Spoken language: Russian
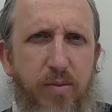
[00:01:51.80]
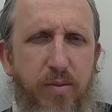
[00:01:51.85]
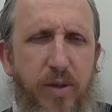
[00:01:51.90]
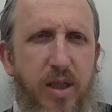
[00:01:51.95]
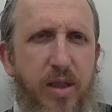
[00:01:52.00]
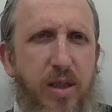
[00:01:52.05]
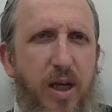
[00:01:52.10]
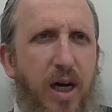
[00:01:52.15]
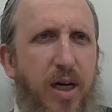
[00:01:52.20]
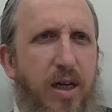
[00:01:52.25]

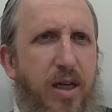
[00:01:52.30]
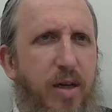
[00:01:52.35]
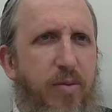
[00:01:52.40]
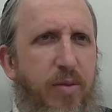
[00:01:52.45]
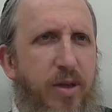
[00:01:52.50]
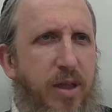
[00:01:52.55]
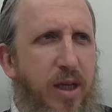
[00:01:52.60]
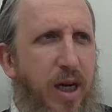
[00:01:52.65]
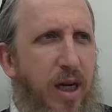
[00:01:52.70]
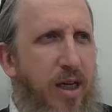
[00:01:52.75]
миндальное,
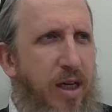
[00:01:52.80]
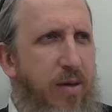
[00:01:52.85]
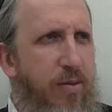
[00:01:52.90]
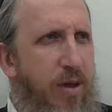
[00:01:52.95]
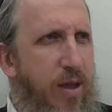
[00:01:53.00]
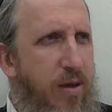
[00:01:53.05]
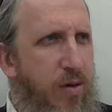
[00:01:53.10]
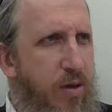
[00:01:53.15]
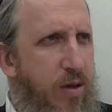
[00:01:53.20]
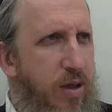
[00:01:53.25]
миндальное
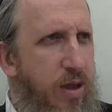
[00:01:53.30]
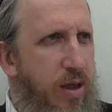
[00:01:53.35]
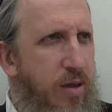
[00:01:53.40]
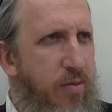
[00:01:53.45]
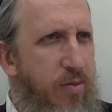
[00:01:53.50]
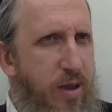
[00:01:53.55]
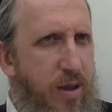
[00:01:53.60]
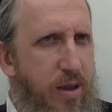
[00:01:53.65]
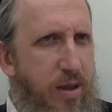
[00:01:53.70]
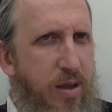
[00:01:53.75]
молоко,
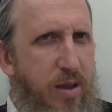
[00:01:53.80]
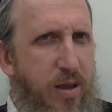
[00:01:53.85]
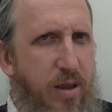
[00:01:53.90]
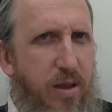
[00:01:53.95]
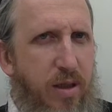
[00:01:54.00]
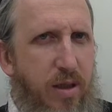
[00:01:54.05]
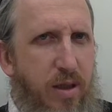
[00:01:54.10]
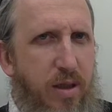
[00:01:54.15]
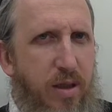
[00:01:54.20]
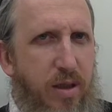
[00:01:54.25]
да?
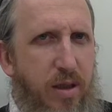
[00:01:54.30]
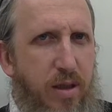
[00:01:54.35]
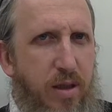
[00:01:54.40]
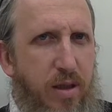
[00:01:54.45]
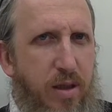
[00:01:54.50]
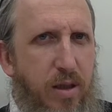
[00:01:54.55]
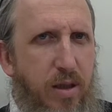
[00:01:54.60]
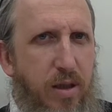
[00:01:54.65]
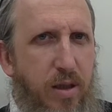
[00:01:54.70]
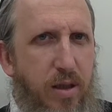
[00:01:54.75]

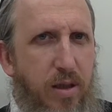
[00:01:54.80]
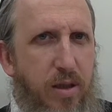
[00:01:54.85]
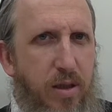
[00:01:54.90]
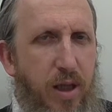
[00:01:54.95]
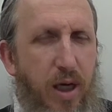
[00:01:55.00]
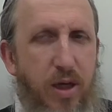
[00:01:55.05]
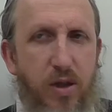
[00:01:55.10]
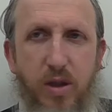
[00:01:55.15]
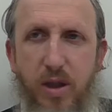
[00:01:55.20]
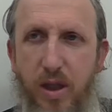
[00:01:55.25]

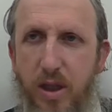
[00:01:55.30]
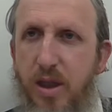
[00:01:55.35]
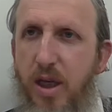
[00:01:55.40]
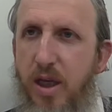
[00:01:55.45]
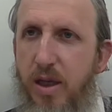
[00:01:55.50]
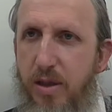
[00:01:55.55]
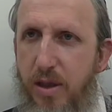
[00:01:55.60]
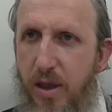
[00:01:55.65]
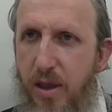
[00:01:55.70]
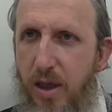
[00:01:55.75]
Да, что
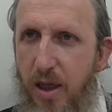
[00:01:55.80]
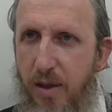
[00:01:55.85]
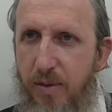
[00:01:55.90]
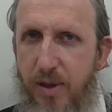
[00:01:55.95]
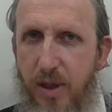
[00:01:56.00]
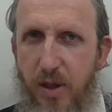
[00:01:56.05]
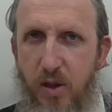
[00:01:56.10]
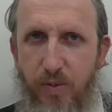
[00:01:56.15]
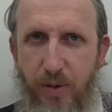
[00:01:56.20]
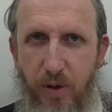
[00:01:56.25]
должна рядом
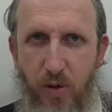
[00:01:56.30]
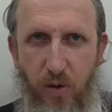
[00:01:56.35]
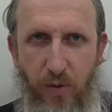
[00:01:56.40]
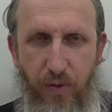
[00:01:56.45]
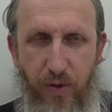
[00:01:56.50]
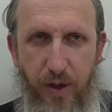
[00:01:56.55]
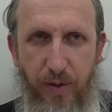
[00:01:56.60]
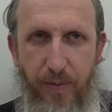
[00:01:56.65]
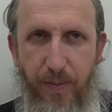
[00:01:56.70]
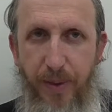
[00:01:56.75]
стоять
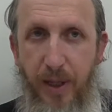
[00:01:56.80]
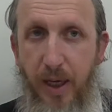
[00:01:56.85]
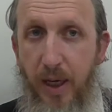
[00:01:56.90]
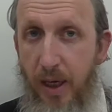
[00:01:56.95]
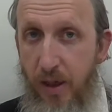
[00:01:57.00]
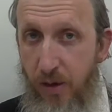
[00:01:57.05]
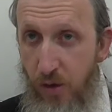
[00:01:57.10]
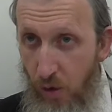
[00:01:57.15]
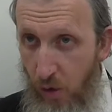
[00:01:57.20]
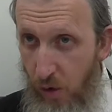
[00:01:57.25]
упаковка.
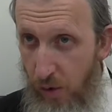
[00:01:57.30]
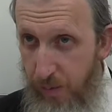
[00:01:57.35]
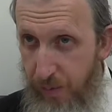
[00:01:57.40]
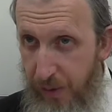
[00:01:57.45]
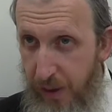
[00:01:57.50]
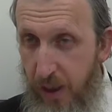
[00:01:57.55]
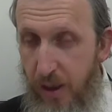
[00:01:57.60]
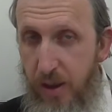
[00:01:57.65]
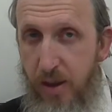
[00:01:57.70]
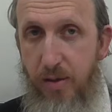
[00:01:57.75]
Но
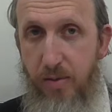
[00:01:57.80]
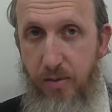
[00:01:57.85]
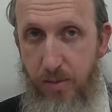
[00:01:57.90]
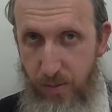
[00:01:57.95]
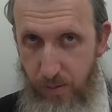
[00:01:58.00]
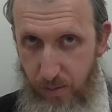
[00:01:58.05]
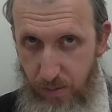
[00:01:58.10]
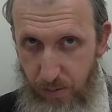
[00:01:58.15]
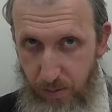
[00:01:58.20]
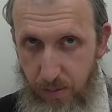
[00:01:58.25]
при этом,
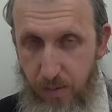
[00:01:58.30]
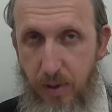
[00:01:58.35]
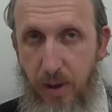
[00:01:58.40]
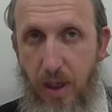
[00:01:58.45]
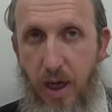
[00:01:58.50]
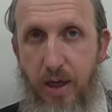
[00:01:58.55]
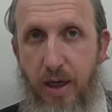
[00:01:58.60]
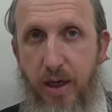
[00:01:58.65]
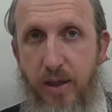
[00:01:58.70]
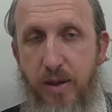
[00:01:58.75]

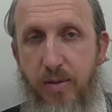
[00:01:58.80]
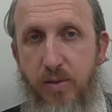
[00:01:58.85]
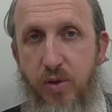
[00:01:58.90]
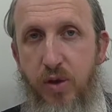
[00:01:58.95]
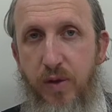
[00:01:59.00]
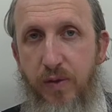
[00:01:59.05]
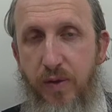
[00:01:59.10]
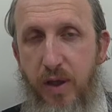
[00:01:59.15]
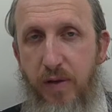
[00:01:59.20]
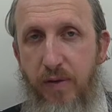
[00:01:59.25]
как раз тому,
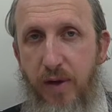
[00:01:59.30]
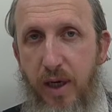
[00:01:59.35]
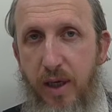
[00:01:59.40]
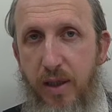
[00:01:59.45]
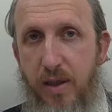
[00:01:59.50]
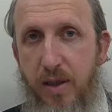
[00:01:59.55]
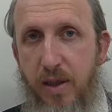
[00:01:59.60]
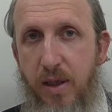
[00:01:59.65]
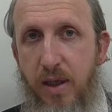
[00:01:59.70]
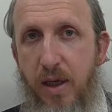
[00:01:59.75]
что вы
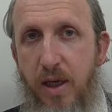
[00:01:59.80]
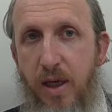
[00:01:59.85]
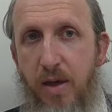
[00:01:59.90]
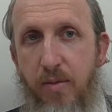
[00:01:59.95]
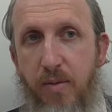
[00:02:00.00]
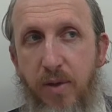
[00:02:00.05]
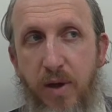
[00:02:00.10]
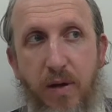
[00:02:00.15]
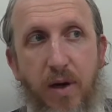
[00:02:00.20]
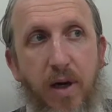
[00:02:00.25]
говорите,
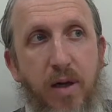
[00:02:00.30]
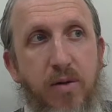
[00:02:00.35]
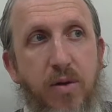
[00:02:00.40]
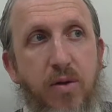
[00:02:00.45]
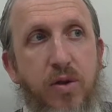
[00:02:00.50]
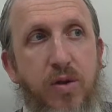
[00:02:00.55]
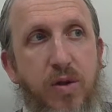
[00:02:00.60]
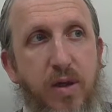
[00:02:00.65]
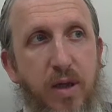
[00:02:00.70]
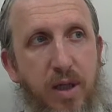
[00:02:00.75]
мы говорим о том,
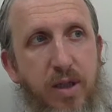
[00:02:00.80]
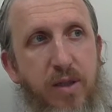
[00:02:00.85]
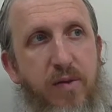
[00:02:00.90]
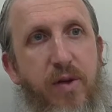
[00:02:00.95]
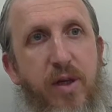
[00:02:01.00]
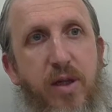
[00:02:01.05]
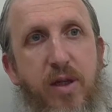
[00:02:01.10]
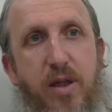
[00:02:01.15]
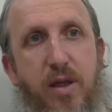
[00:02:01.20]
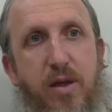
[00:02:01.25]
что есть
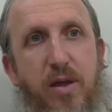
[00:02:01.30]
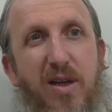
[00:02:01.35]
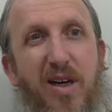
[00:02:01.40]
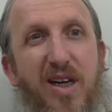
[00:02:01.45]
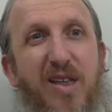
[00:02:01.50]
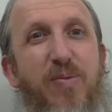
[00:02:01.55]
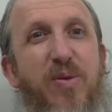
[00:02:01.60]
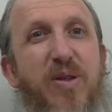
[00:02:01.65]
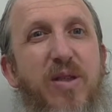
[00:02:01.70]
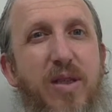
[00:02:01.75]
вещи
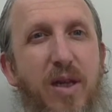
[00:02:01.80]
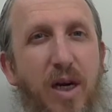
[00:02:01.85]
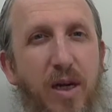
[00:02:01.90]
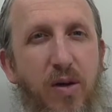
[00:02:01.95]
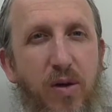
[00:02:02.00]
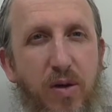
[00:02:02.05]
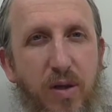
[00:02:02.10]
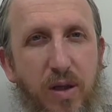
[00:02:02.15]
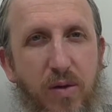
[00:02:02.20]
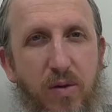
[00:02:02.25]

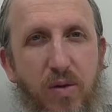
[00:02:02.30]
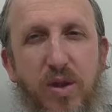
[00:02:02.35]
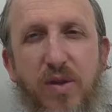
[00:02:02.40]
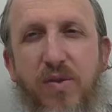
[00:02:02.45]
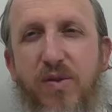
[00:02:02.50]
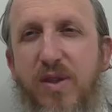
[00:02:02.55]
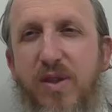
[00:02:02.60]
распространенные. Уже